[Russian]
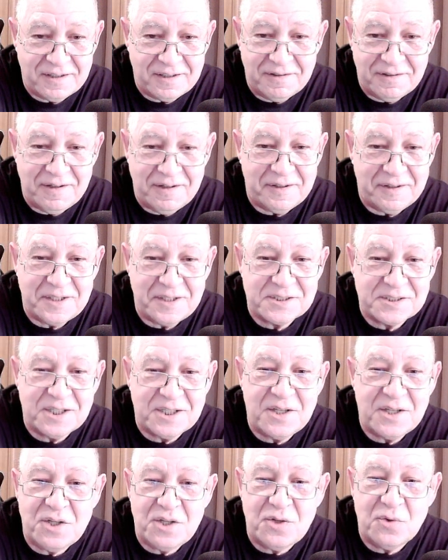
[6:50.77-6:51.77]
говорится,
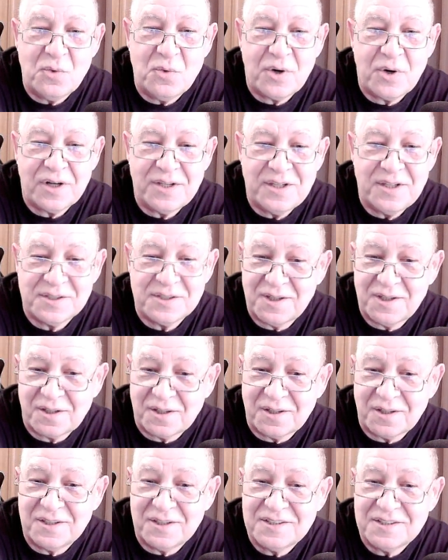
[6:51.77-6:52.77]
и ухо не
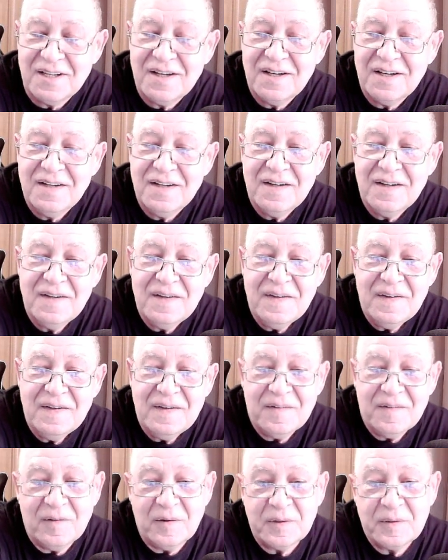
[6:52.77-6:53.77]
закрыть.
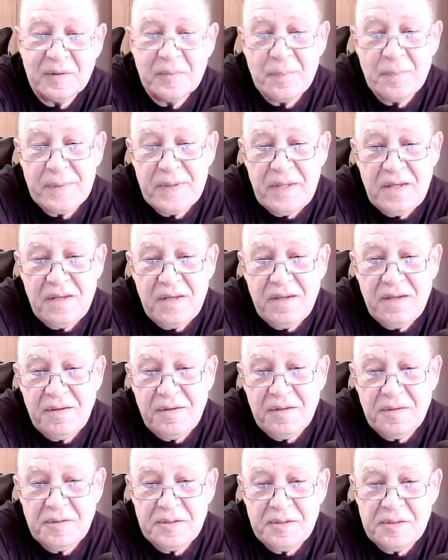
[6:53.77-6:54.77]
Вот.
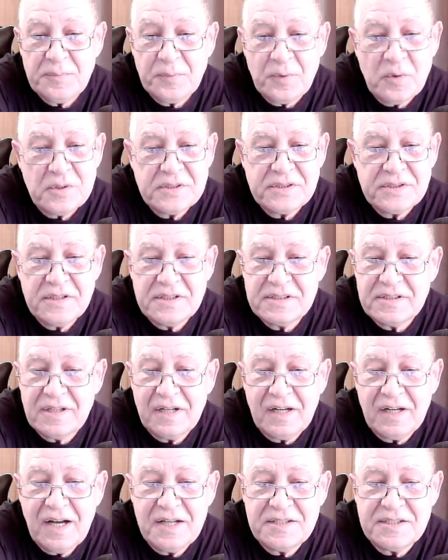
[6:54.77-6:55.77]
И просто
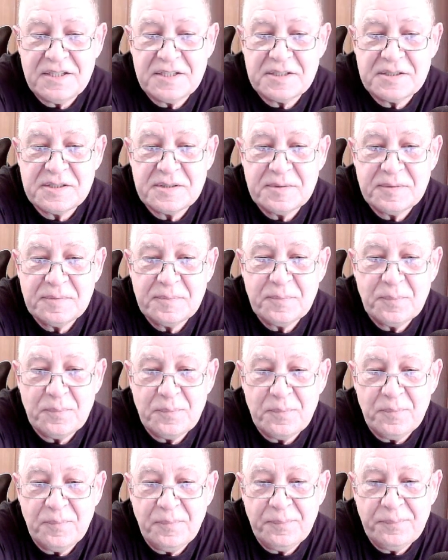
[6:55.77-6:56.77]
старайтесь
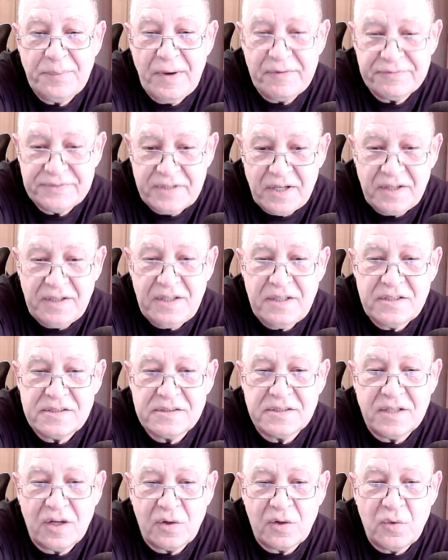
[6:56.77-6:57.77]

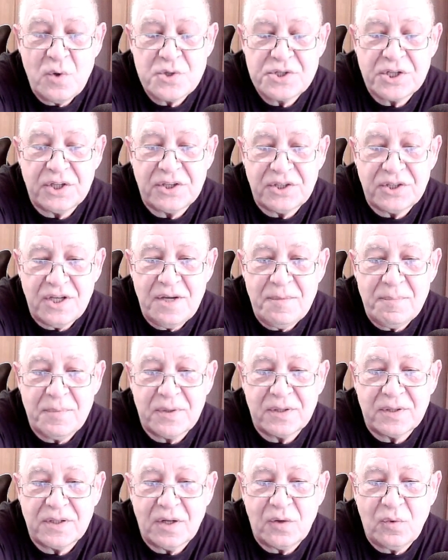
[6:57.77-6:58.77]
повторить такой же
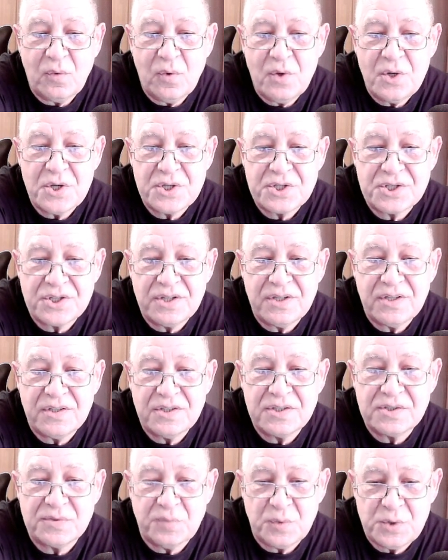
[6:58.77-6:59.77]
тембр, такое
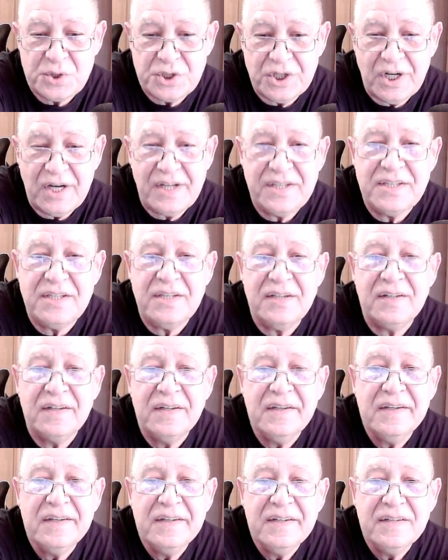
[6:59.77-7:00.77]
же звучание
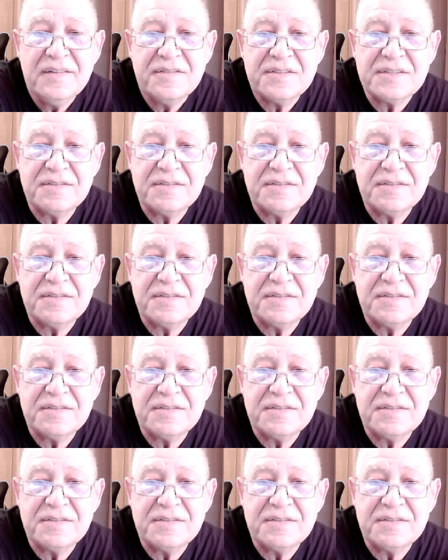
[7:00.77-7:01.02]
в